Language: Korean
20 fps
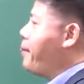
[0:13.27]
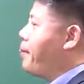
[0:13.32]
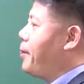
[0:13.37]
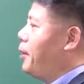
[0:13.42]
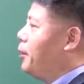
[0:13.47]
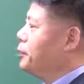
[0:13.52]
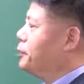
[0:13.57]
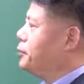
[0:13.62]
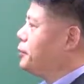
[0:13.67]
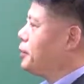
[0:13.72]

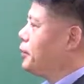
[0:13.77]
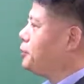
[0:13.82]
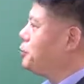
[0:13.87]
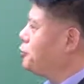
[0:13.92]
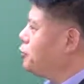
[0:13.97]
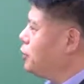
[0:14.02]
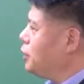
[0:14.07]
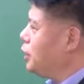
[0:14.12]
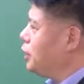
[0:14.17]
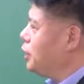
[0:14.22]

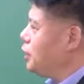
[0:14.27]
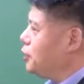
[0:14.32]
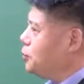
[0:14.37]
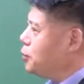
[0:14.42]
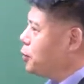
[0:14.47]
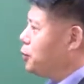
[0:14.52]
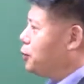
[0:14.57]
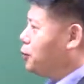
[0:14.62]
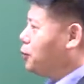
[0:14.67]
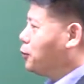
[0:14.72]
어셈블리
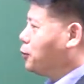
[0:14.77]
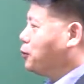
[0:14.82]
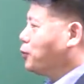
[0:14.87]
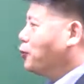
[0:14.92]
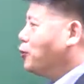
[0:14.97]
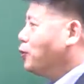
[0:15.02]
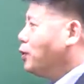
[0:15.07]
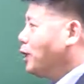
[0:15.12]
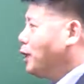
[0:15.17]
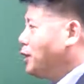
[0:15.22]
뭐 이런 것도
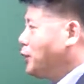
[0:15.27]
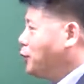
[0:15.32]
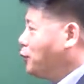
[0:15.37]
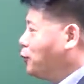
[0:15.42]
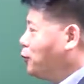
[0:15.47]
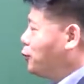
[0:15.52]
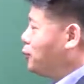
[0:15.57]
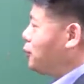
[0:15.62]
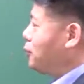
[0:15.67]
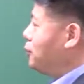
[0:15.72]
공부한
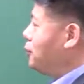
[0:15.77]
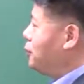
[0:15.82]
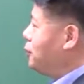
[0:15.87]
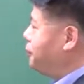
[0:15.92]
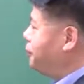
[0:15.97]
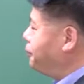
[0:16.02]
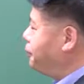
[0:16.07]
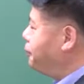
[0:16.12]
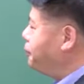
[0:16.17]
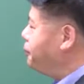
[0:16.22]
친구들
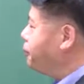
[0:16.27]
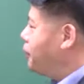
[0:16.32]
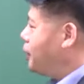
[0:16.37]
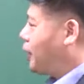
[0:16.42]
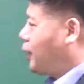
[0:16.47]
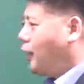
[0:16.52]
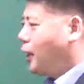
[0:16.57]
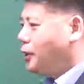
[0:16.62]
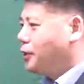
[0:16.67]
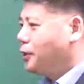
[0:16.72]

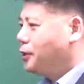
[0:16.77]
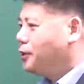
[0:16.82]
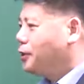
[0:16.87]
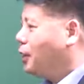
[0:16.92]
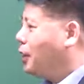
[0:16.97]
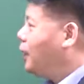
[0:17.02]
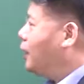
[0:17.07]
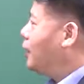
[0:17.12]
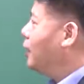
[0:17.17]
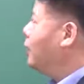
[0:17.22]
잘 아실
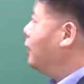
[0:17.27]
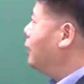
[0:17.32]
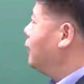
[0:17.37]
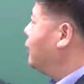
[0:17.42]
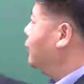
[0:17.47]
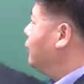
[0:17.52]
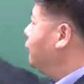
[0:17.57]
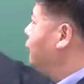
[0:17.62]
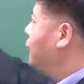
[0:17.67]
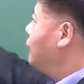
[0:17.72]
거야.
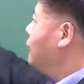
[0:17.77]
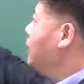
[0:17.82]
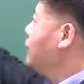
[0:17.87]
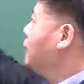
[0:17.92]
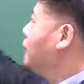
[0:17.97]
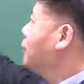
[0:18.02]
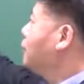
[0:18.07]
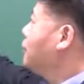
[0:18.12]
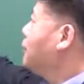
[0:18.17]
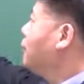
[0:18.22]

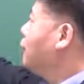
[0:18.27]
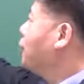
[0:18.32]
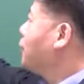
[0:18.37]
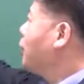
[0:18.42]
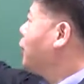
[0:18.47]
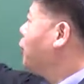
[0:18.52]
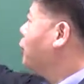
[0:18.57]
그 다음에